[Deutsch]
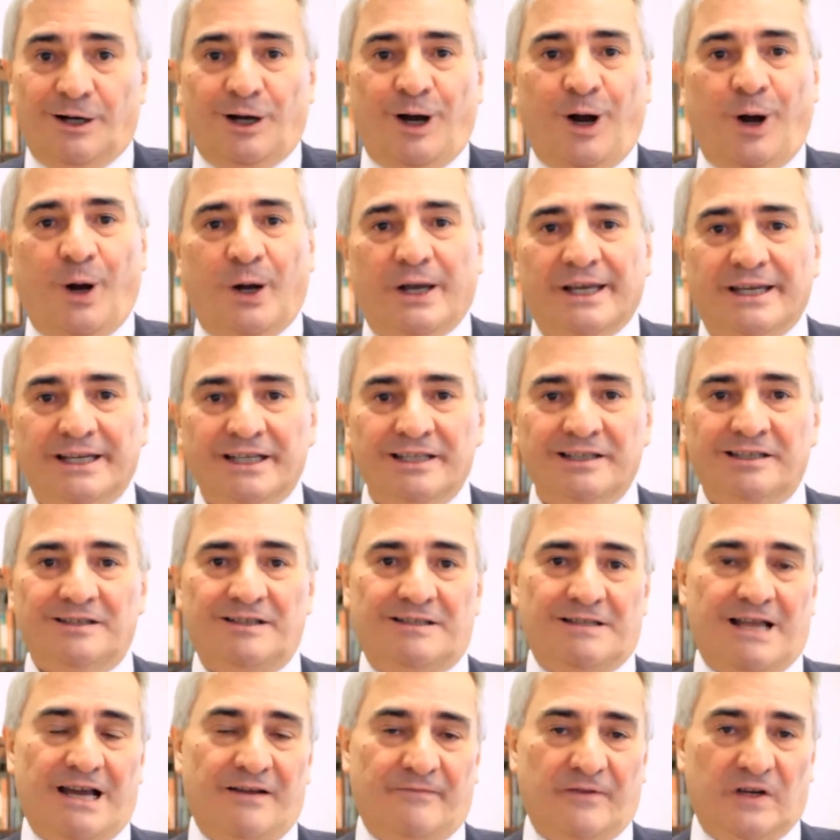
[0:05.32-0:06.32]
Auch heuer
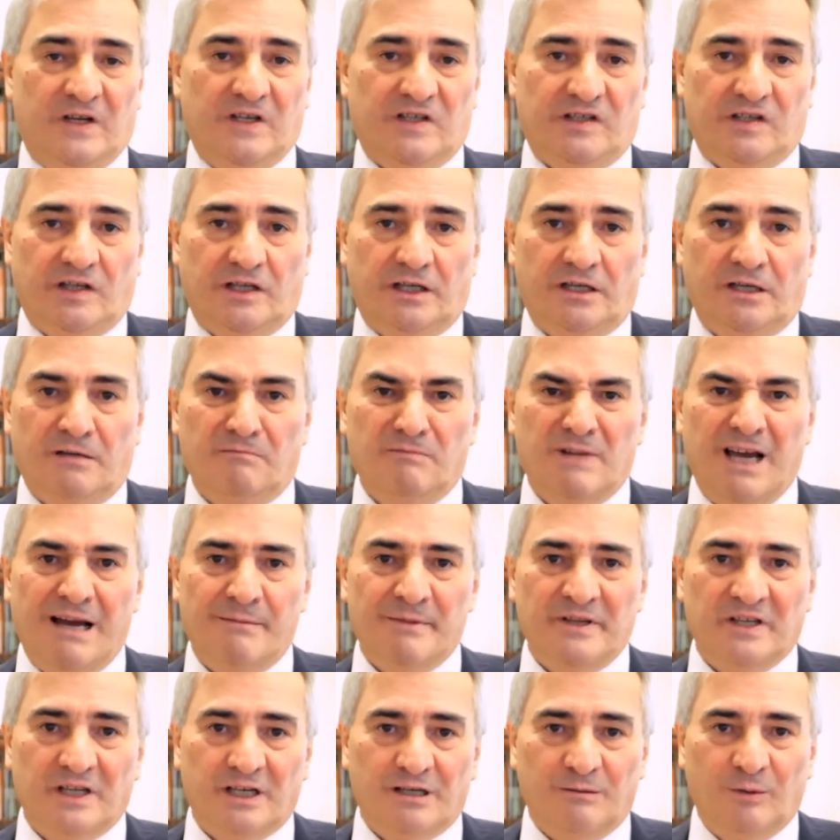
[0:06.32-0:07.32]
darf ich Sie im
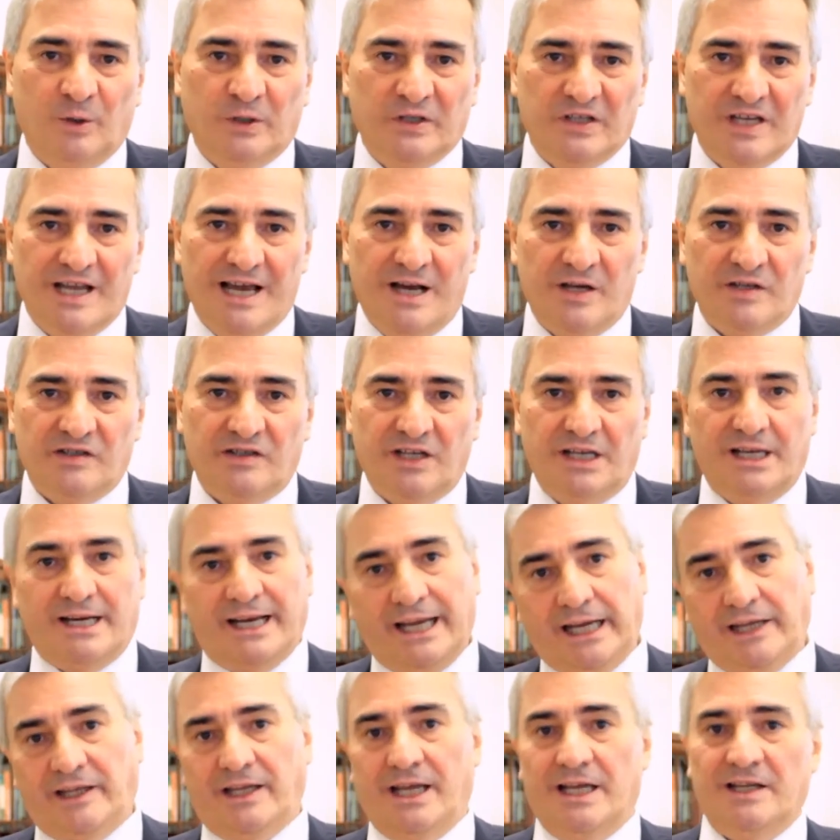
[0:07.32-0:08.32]
Namen der Quality Austria
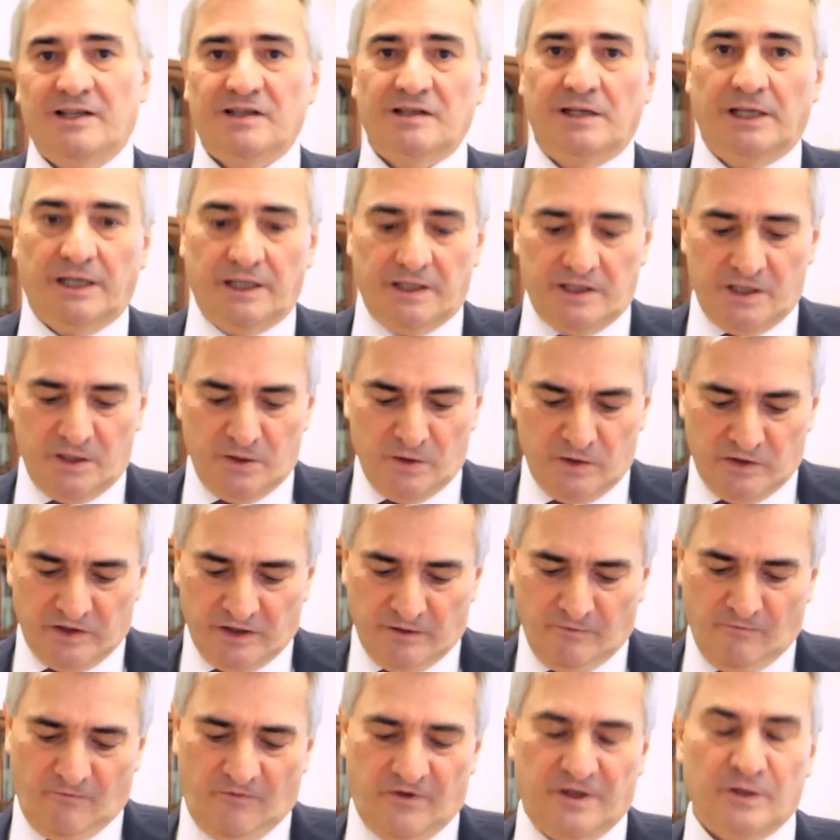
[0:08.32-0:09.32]
recht herzlich zu
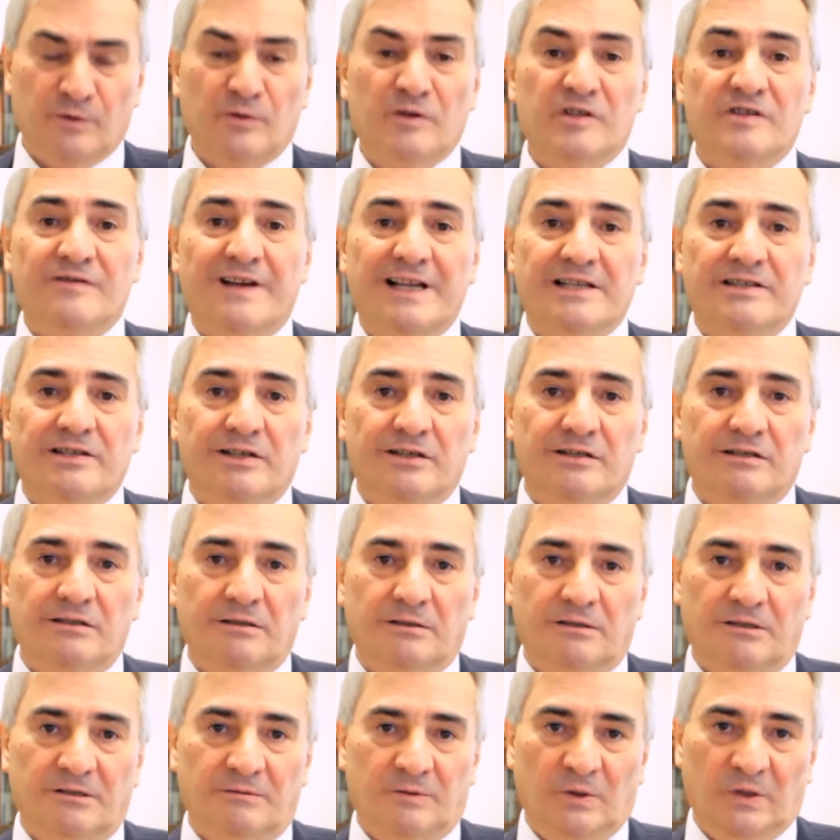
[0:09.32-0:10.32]
unserem
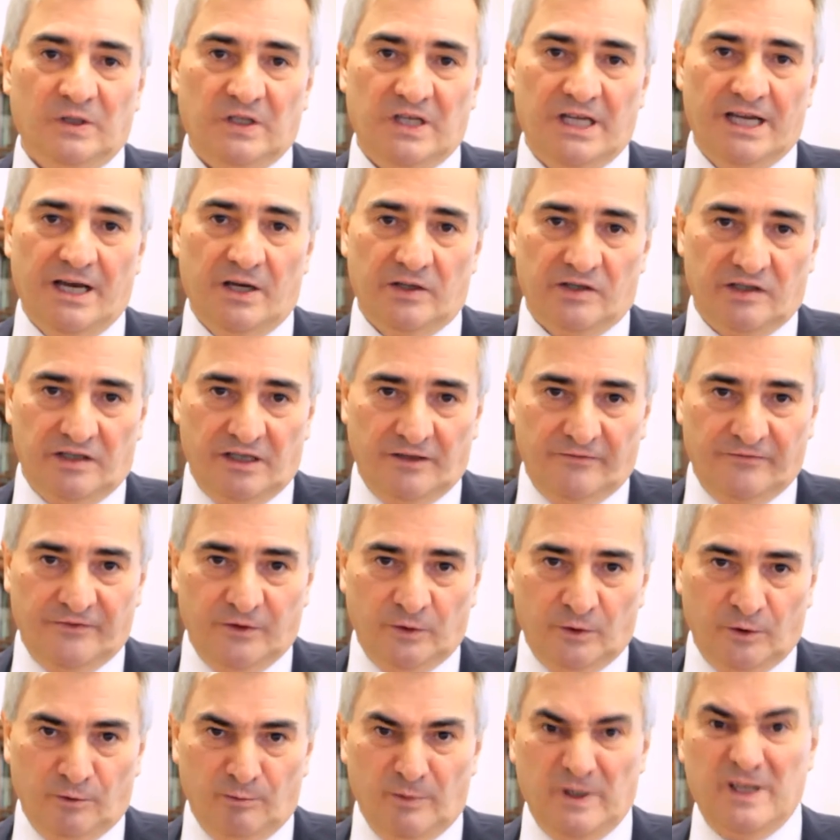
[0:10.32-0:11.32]
24. Quality Austria
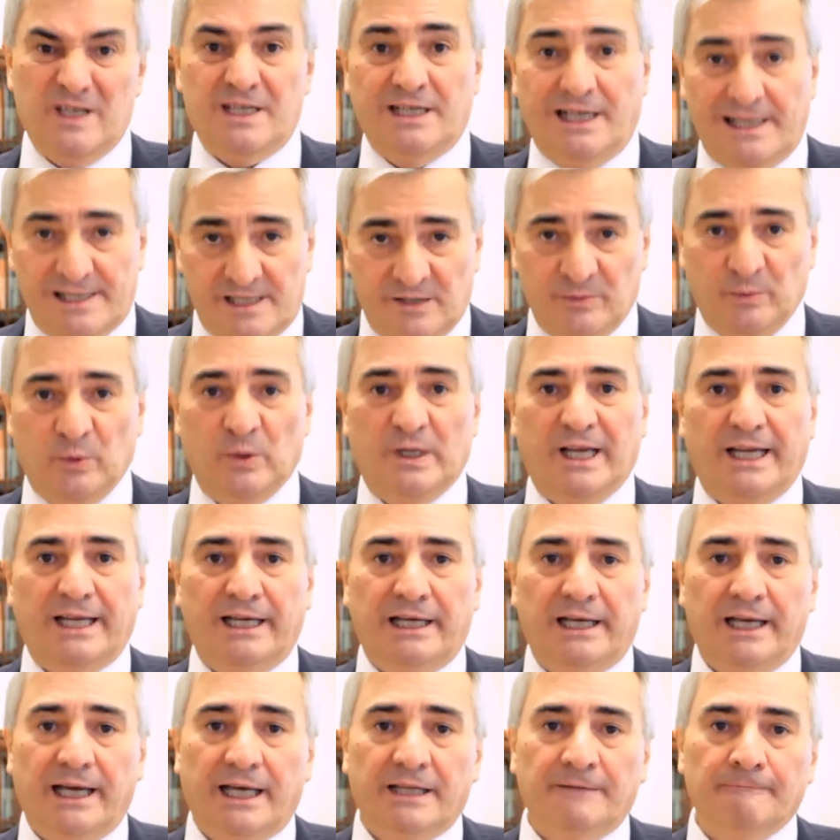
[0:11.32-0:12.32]
Forum in Salzburg
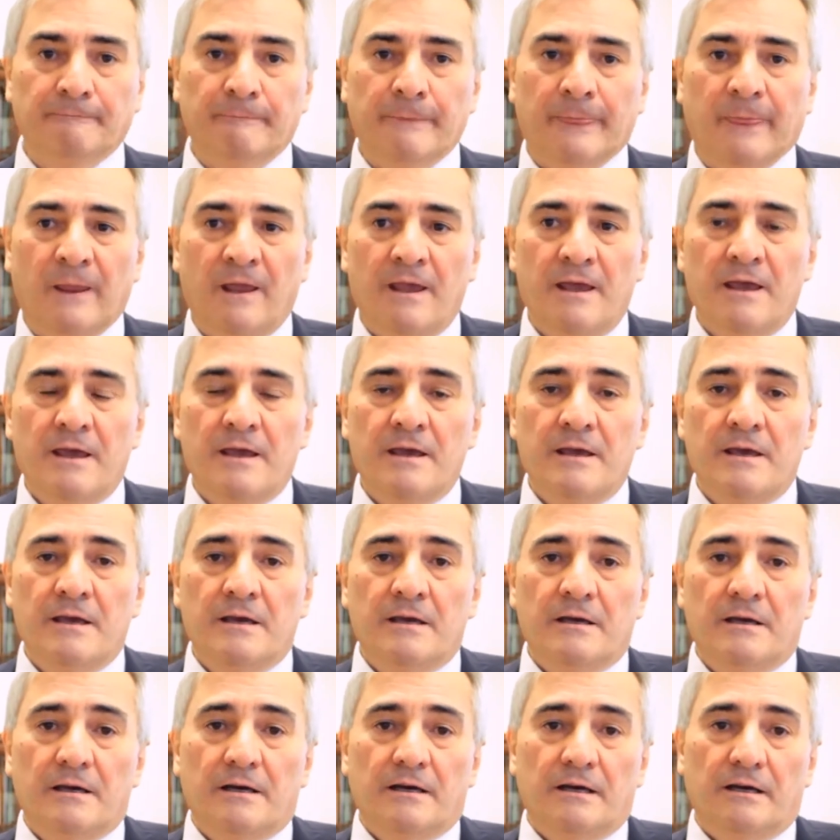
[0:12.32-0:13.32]
einladen.
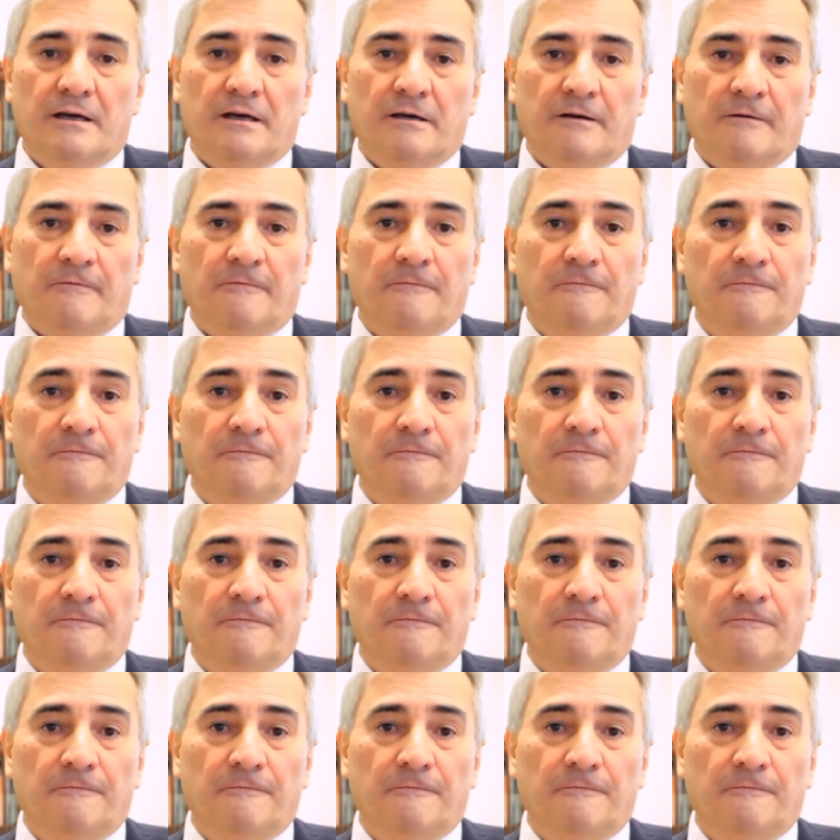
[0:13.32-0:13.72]
Äh,